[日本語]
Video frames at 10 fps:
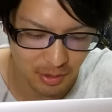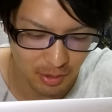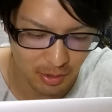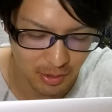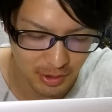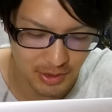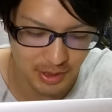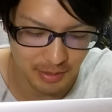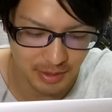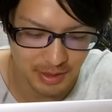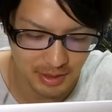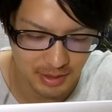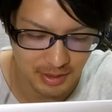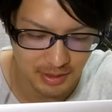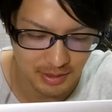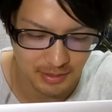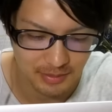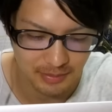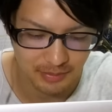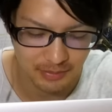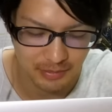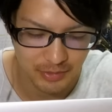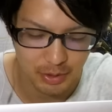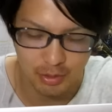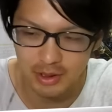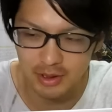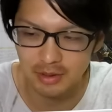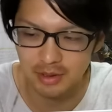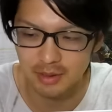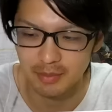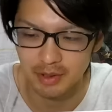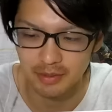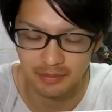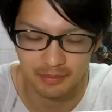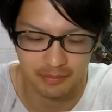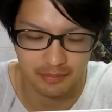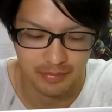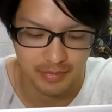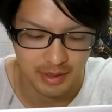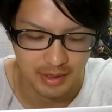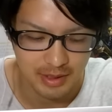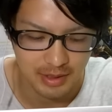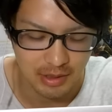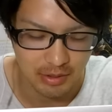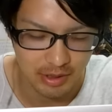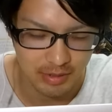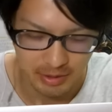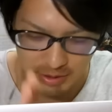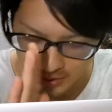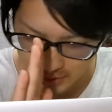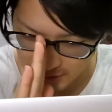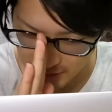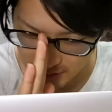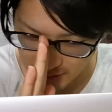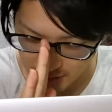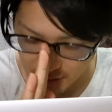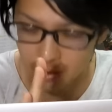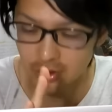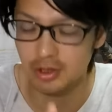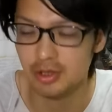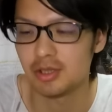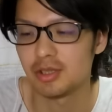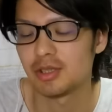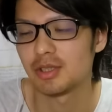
5ずつ入れます15冊あんのか全部さあお願いしますよしよしよし